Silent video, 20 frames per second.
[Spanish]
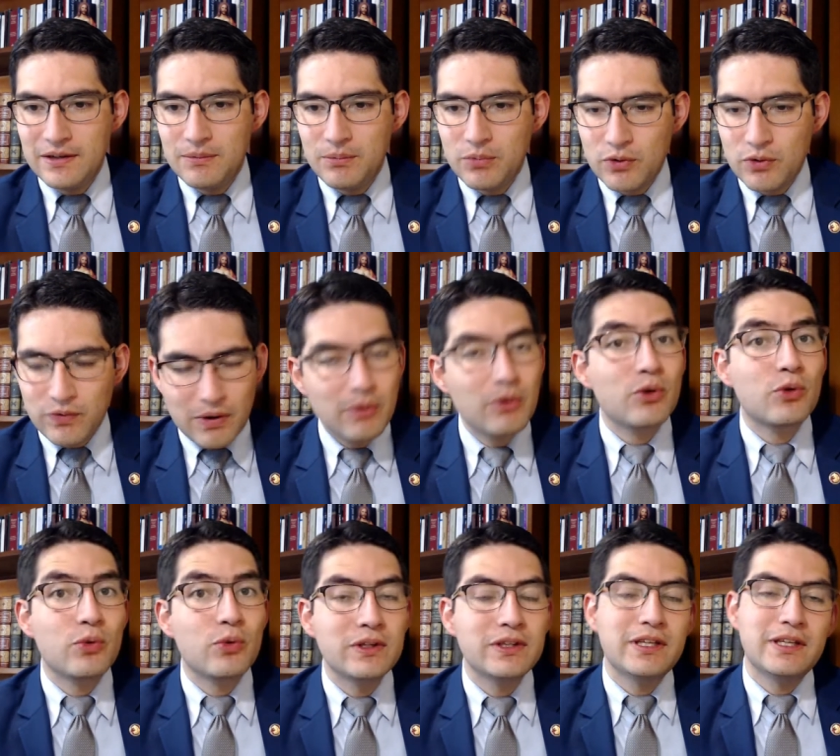Por
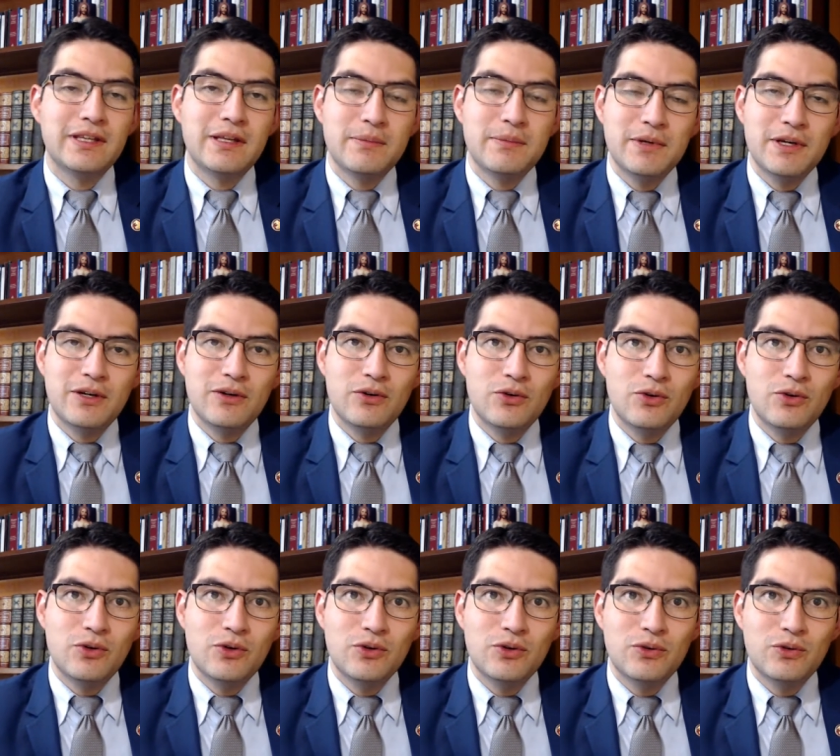favor, cuente también
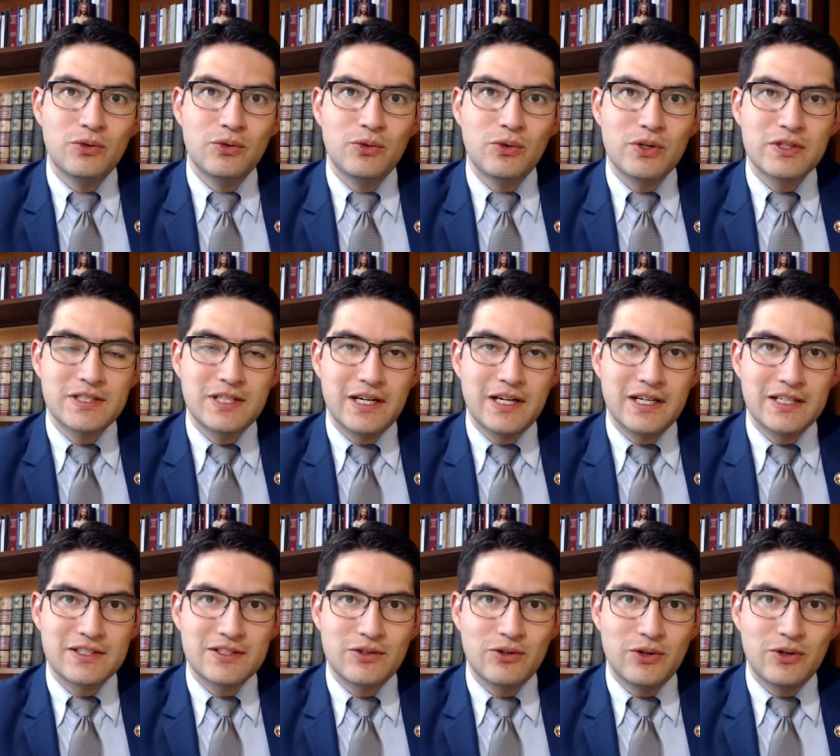con
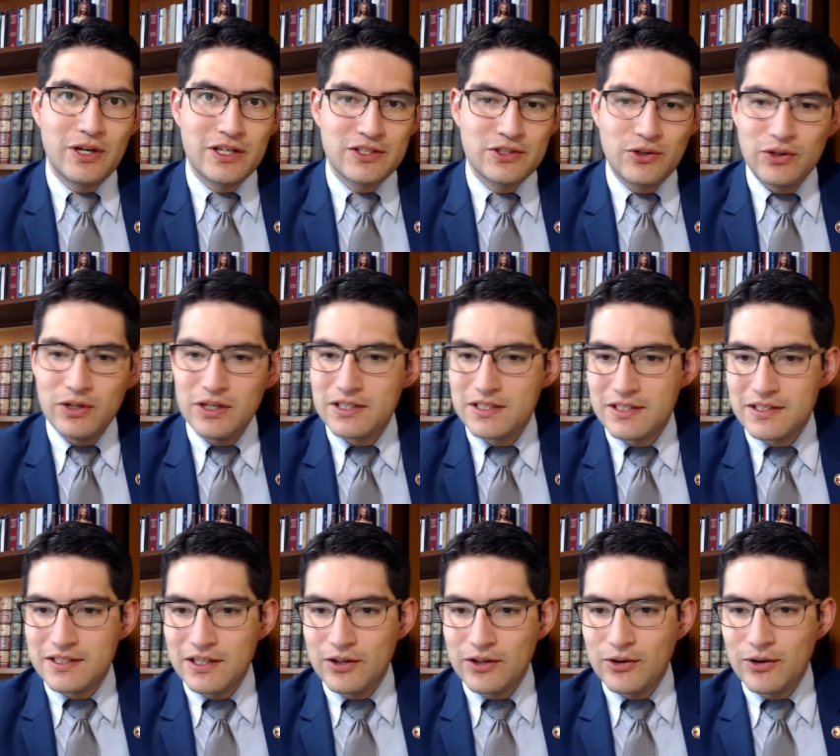nuestras oraciones,
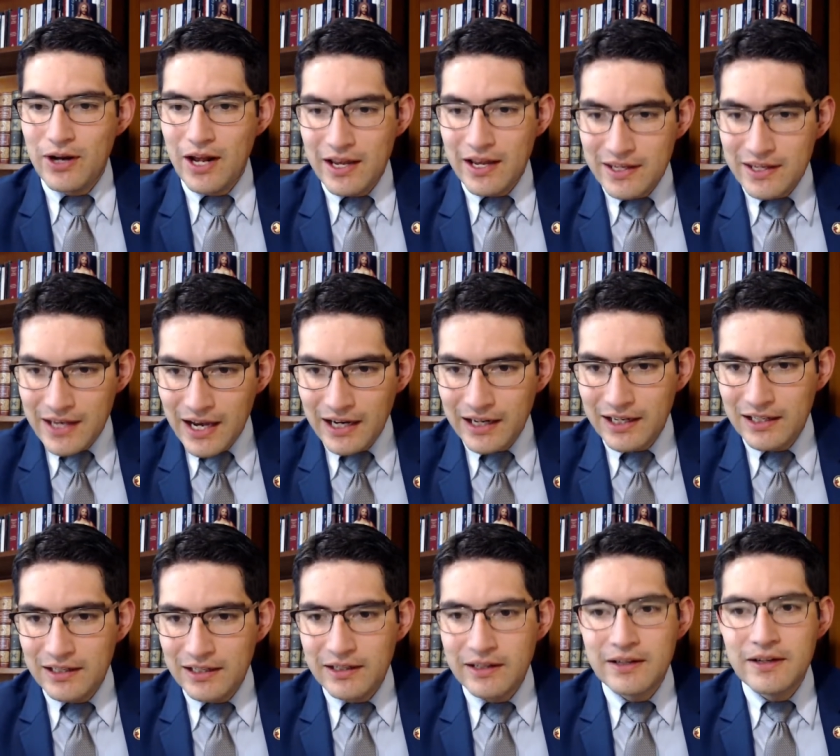señora Jacqueline.